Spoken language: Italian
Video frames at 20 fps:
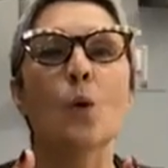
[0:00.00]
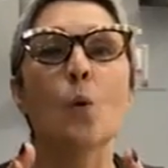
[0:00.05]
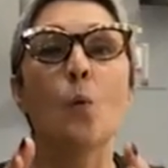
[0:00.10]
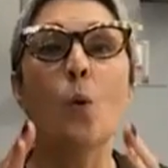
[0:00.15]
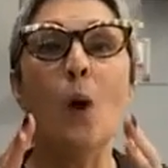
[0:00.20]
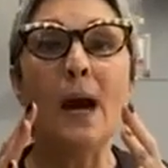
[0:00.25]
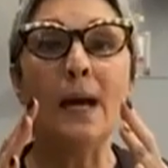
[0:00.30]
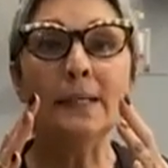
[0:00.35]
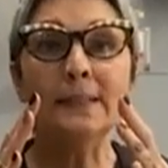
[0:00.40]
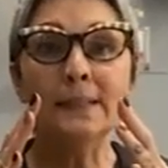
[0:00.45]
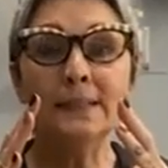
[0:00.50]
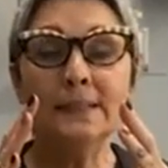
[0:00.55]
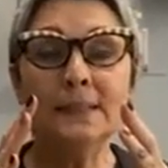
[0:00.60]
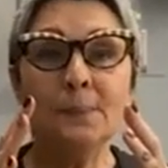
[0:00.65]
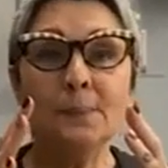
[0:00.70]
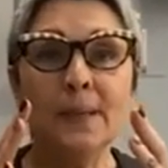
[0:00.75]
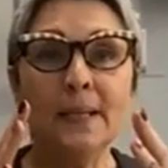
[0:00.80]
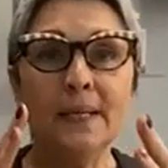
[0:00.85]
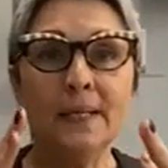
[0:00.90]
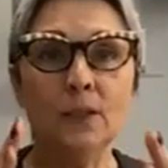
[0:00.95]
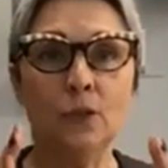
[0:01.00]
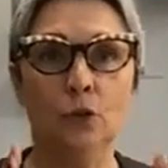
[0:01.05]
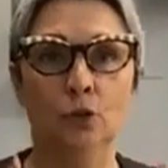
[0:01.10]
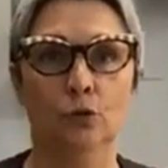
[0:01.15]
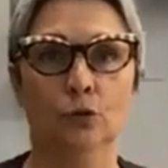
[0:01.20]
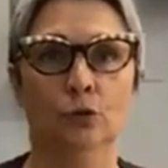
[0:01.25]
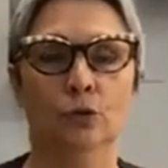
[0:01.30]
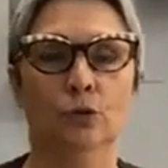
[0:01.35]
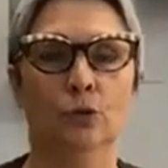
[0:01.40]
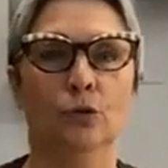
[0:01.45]
Guardati bene
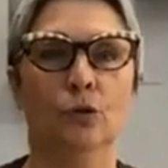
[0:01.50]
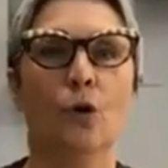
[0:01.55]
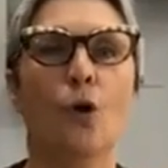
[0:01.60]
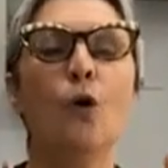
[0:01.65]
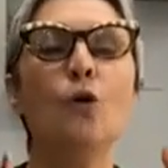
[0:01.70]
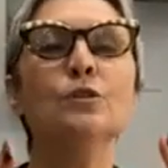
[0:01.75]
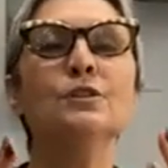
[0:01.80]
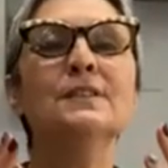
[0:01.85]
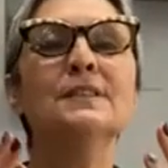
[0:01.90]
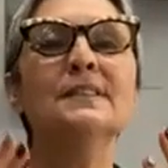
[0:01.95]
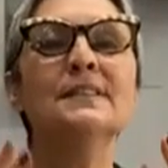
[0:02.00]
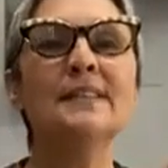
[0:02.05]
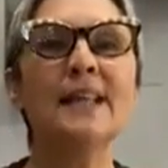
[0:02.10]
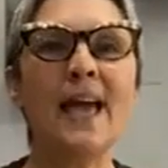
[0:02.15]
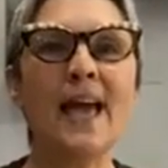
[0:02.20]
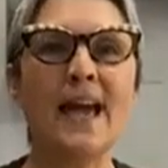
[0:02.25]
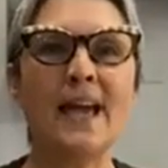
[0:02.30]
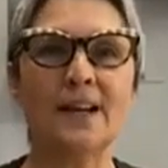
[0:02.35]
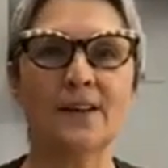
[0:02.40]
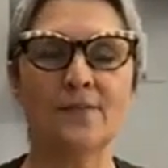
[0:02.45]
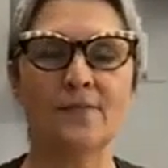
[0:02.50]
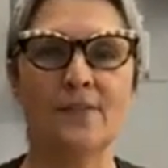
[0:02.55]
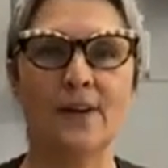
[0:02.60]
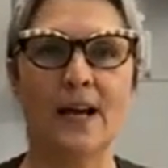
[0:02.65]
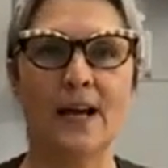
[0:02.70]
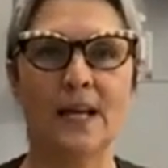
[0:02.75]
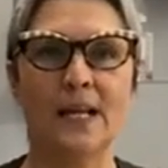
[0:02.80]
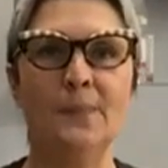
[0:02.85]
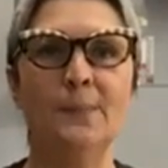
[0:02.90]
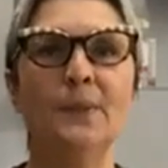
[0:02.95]
intorno,
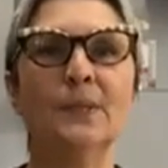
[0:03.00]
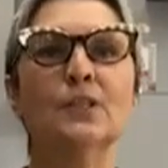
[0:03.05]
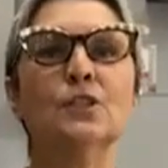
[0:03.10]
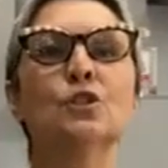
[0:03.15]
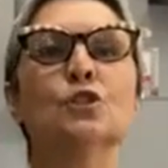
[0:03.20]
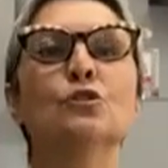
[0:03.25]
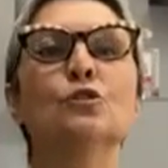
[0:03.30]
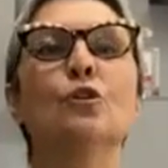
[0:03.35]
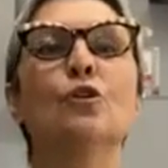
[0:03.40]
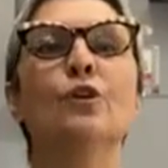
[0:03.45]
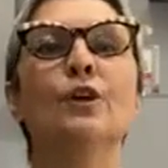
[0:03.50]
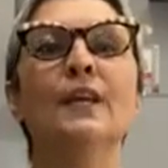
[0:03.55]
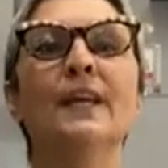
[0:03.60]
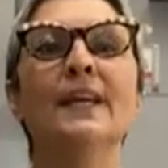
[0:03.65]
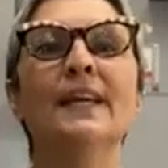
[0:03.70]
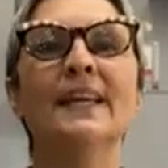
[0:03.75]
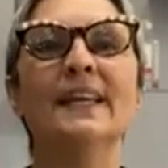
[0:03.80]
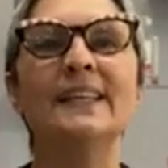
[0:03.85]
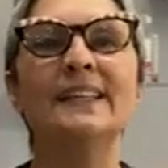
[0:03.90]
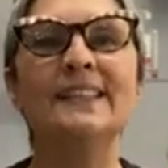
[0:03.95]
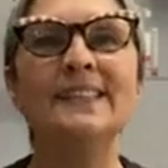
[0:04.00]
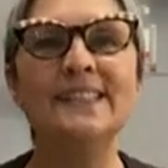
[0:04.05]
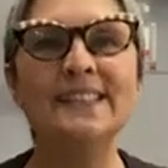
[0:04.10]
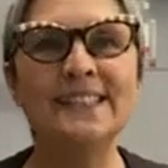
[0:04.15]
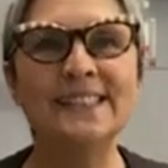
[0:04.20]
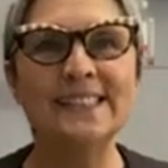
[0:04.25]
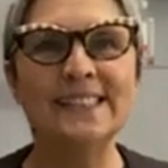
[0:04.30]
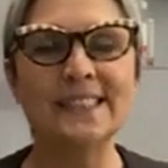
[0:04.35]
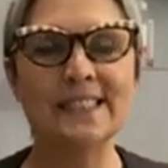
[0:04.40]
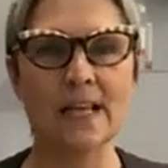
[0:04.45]
osserva le persone che
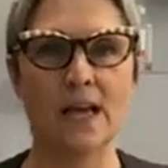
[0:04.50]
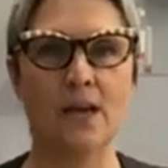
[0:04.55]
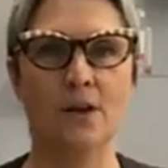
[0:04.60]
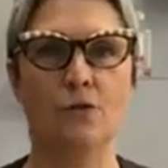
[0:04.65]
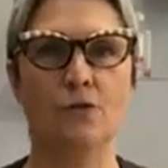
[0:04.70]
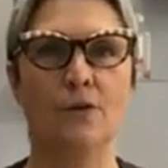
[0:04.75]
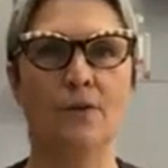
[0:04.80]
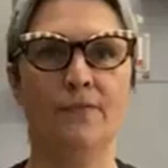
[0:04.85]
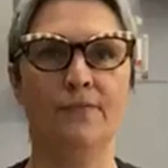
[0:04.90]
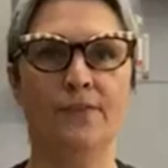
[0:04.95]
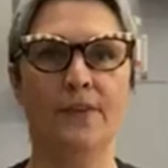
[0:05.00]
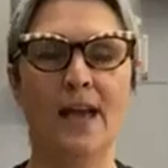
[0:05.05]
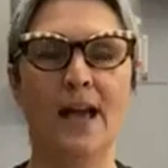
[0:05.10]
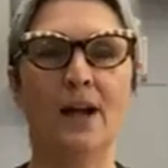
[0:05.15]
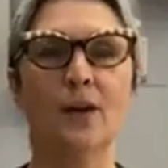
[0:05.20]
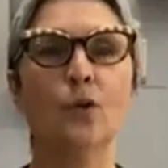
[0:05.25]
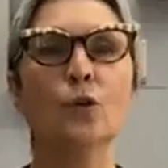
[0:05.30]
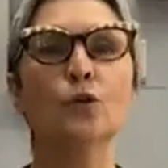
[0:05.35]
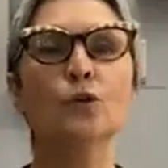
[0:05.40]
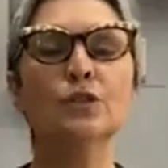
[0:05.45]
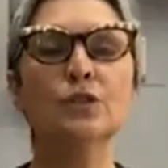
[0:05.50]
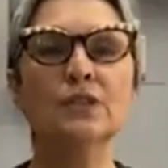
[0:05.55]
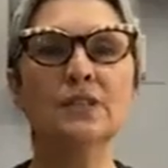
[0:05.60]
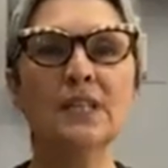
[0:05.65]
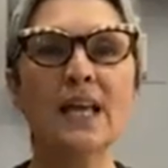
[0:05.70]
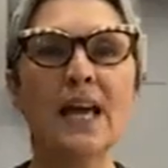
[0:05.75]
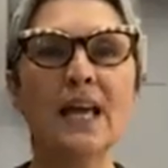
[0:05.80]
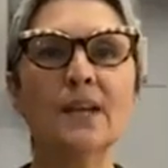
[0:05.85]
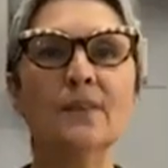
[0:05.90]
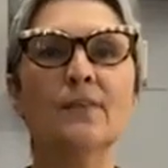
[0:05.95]
ti stanno a fianco,
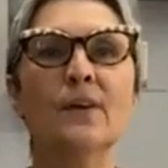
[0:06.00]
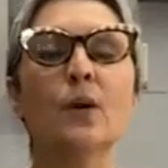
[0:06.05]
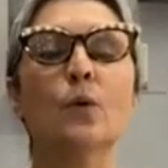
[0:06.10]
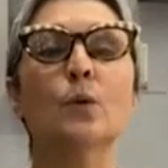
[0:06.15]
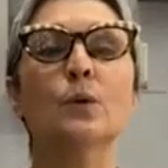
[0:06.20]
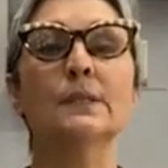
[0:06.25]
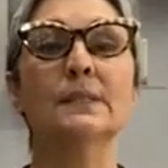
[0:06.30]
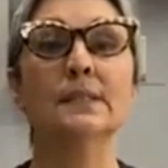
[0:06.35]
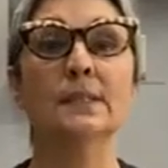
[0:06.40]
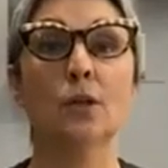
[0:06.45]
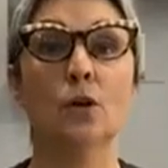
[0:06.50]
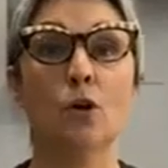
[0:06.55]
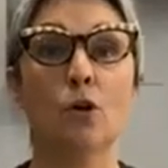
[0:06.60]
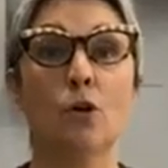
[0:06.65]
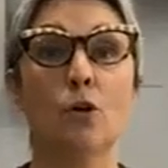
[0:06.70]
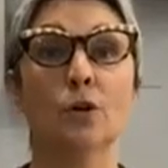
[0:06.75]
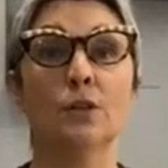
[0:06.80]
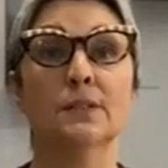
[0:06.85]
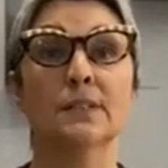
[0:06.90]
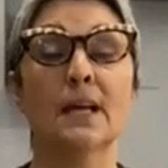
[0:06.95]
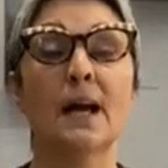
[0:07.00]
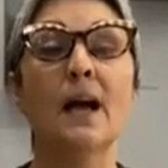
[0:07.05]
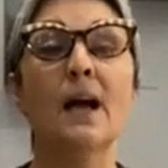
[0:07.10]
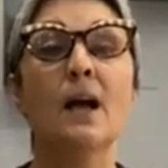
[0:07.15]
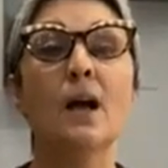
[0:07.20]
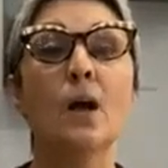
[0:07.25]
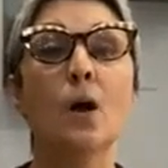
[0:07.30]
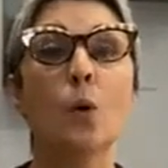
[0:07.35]
osserva questa cosa